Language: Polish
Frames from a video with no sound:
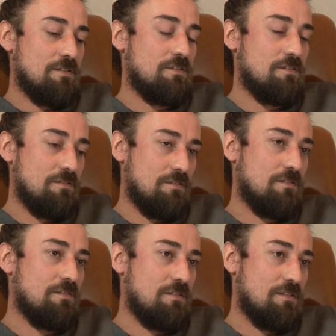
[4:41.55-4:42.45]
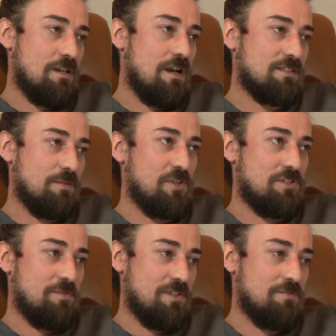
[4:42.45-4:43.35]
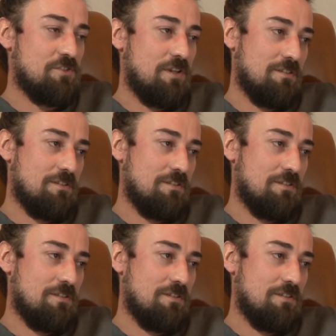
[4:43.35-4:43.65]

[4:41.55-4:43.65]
Były egzaminy. Mm, tak, za pierwszym razem się